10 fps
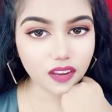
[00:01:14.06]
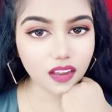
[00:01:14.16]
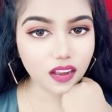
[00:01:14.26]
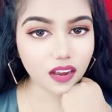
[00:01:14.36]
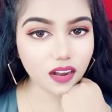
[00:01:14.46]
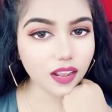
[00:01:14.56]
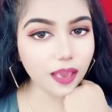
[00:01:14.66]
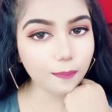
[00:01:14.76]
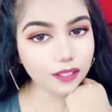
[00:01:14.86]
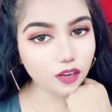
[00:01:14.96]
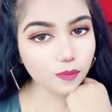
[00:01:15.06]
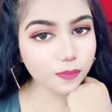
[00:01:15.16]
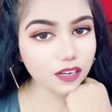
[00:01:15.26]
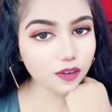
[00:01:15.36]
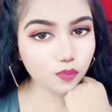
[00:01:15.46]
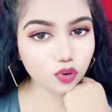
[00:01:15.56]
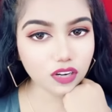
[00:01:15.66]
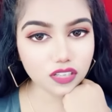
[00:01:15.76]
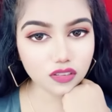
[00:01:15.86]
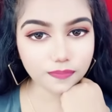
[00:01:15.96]
কারণ অ্যাপেল কোম্পানির বুড়ার সাথে
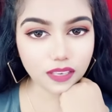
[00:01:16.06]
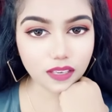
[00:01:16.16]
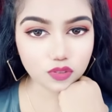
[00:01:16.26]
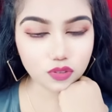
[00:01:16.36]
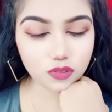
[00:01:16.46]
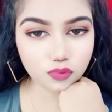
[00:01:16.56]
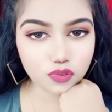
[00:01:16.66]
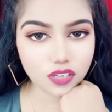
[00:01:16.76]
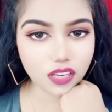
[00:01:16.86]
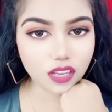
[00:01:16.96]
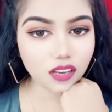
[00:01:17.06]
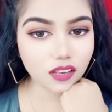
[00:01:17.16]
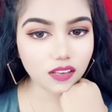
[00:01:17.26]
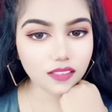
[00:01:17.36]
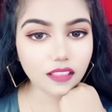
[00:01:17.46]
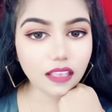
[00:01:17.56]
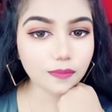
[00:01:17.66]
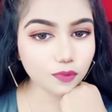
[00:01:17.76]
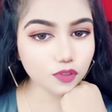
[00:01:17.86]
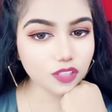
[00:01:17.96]
বিয়ে যদি বসি তাতে
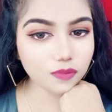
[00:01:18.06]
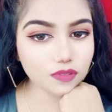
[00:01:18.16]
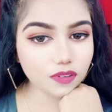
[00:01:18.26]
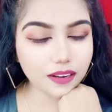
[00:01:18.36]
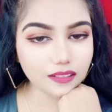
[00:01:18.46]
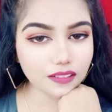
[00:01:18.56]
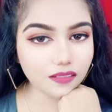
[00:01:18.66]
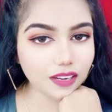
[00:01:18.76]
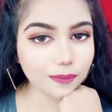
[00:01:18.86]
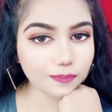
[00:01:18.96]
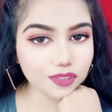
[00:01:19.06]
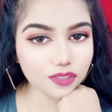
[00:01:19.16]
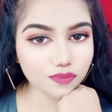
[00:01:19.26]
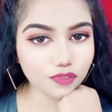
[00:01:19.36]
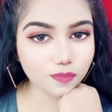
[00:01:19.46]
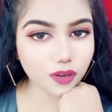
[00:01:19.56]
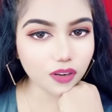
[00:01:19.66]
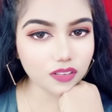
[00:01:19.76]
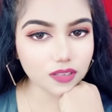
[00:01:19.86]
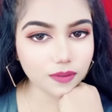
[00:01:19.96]
প্রতি বছর একটা করে আপডেট ফোন পাওয়া
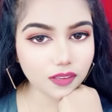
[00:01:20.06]
যাবে